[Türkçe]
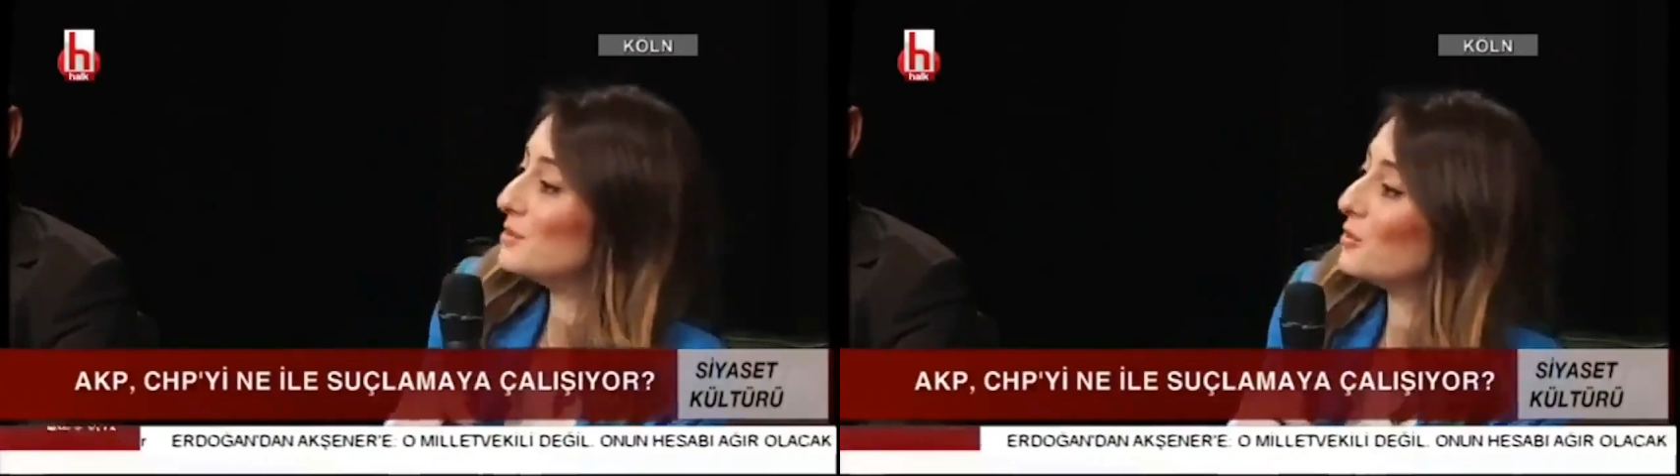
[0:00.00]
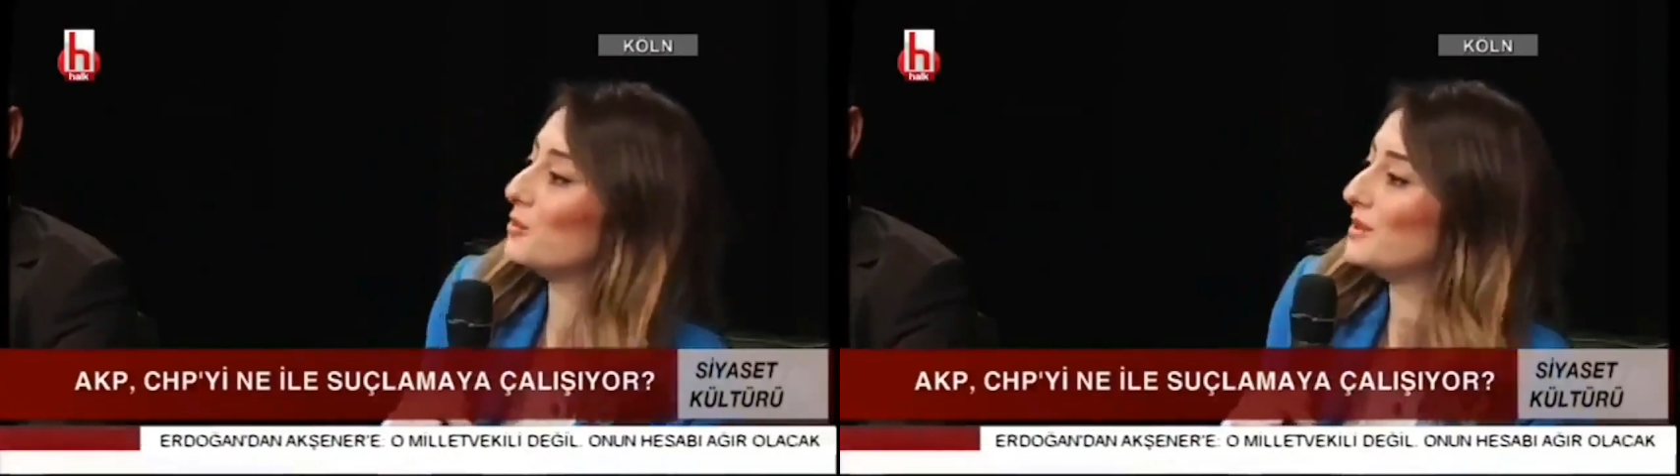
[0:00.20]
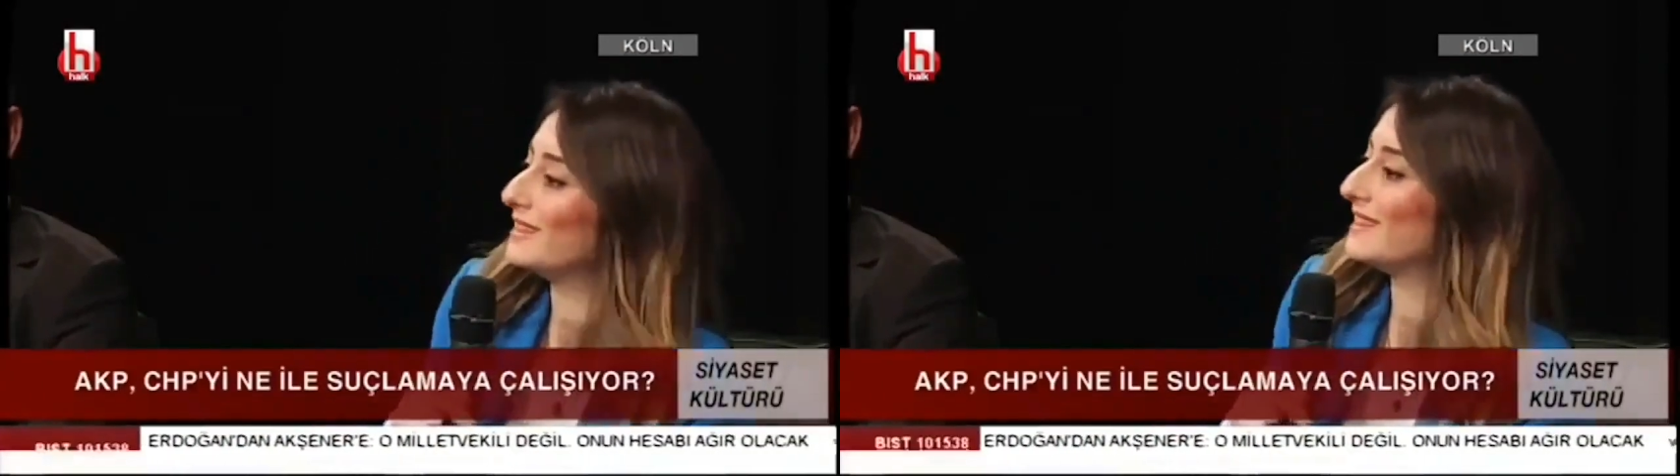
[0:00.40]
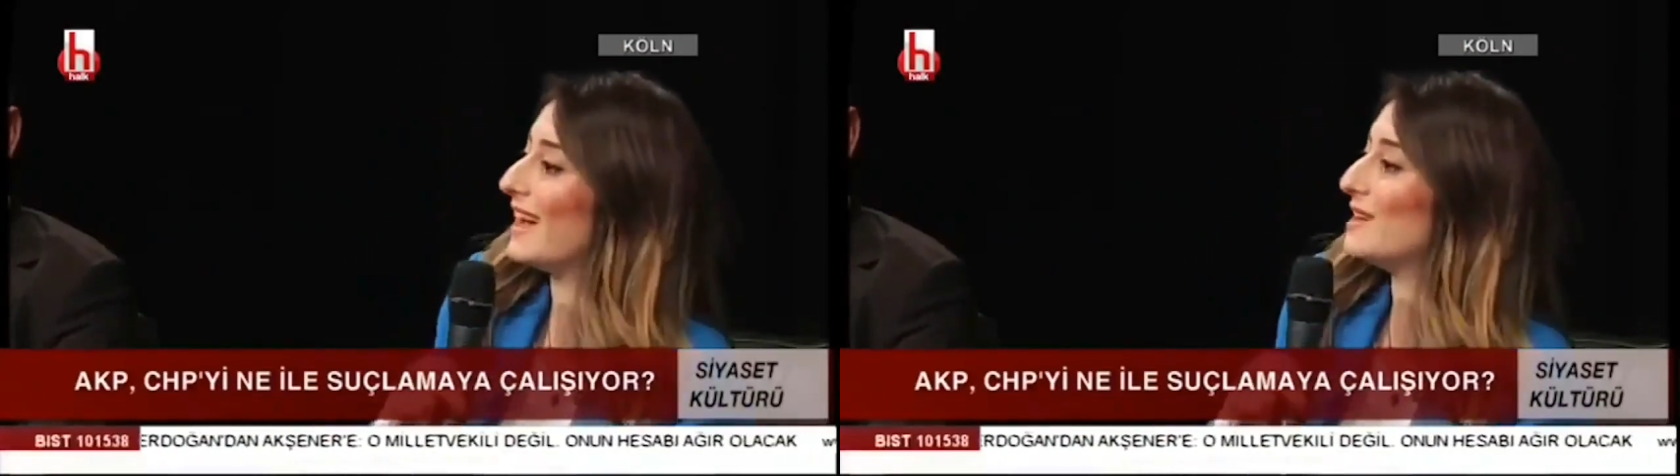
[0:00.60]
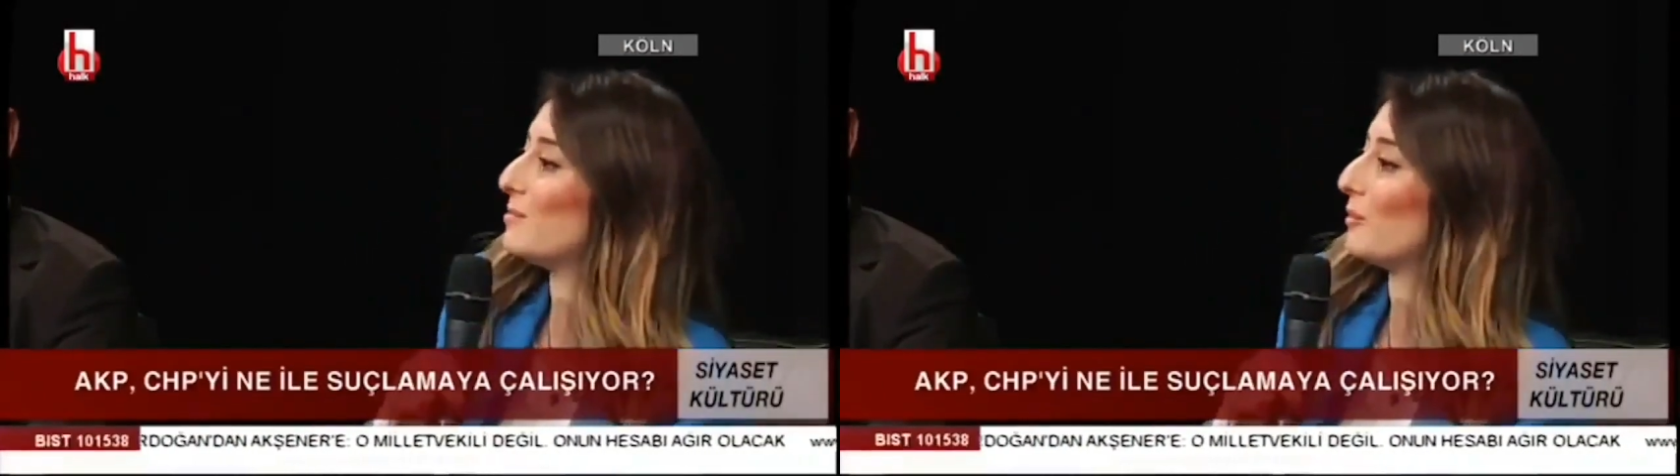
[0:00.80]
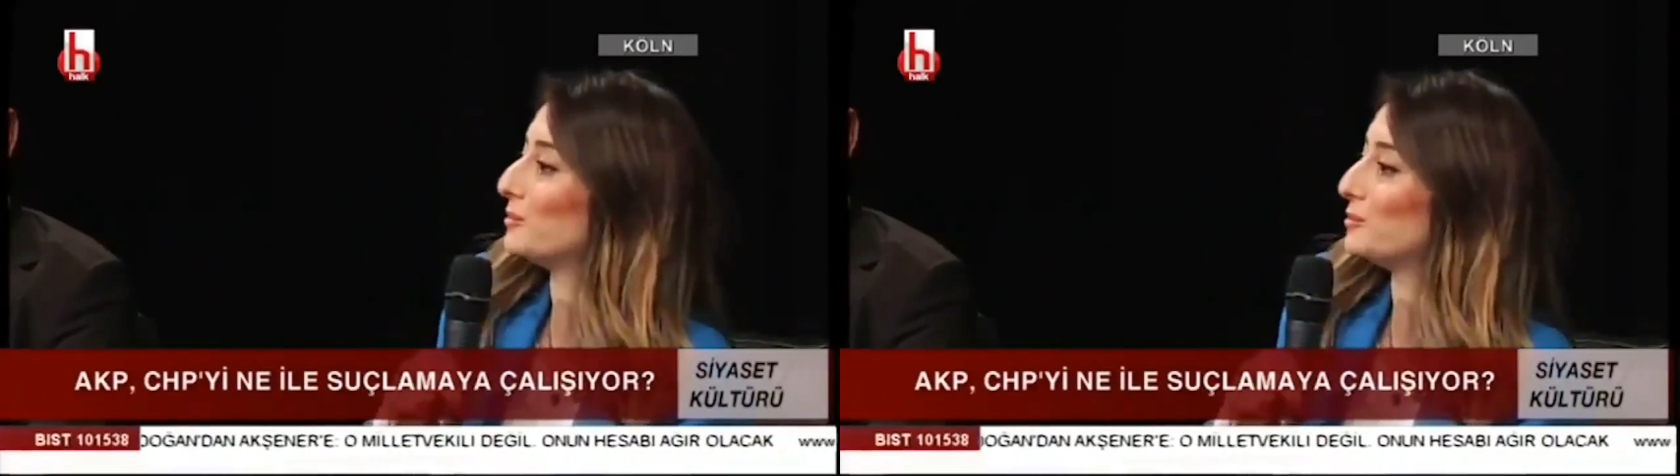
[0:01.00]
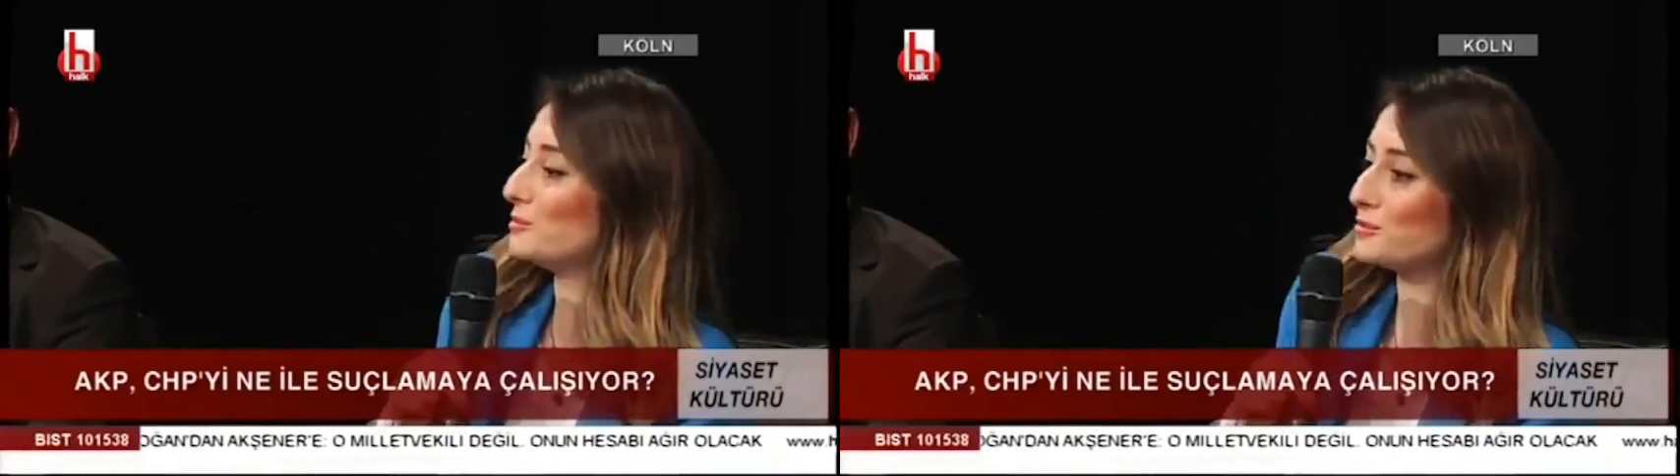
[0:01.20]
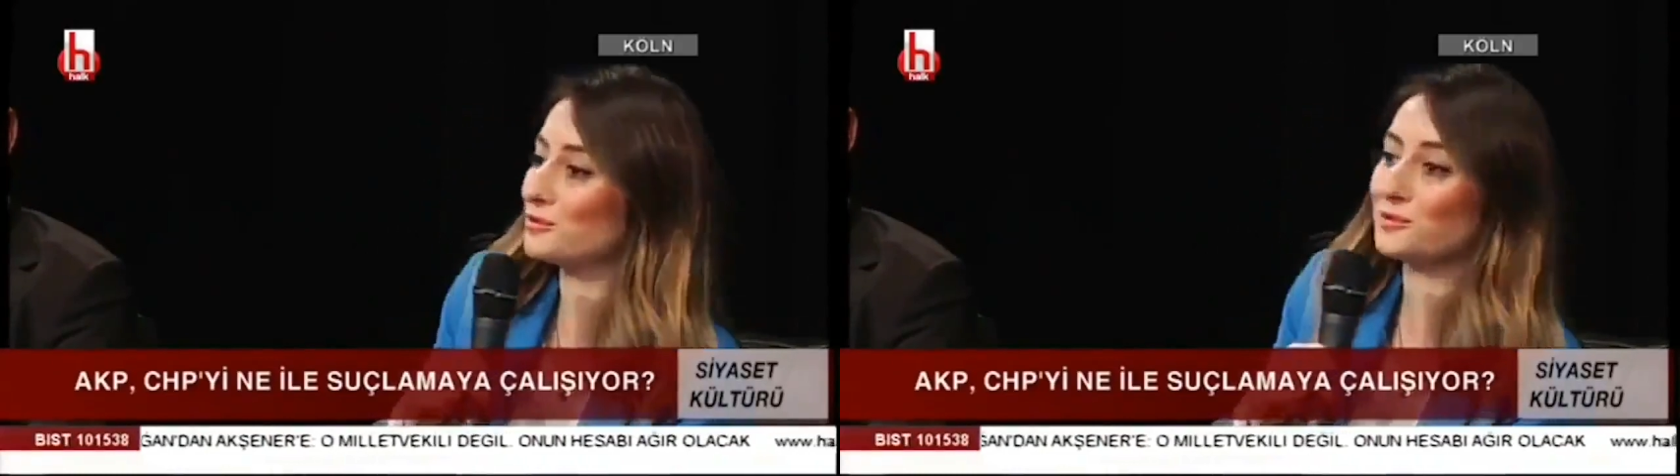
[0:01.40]
kimin oyuna talip
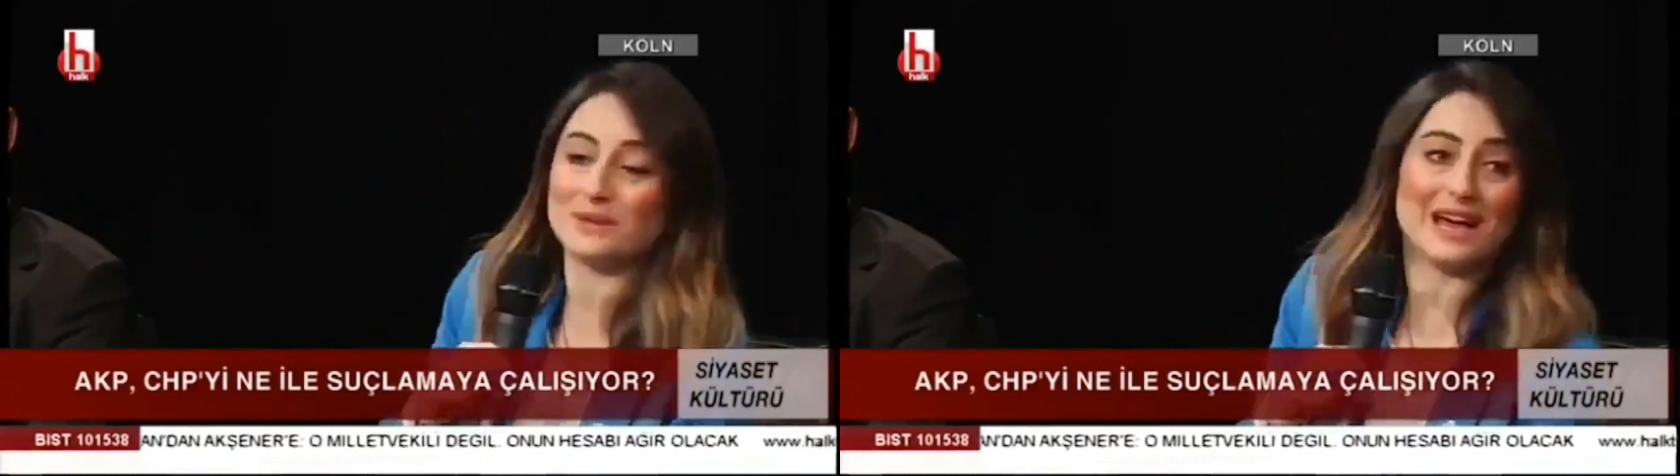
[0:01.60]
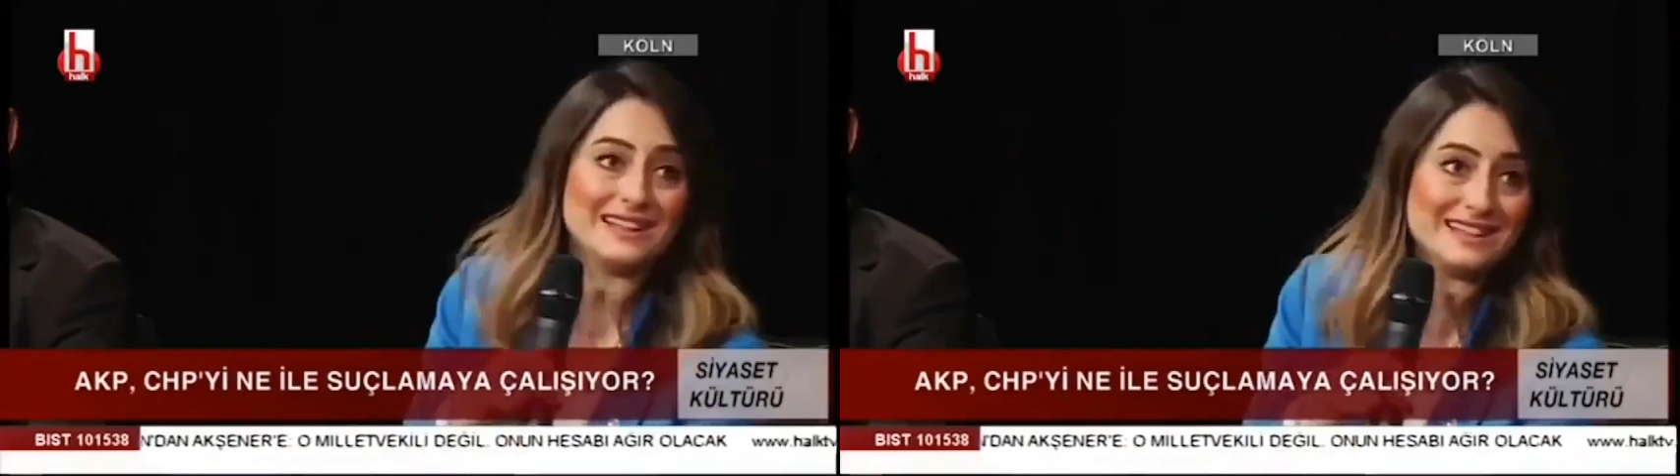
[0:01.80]
olduğumuzu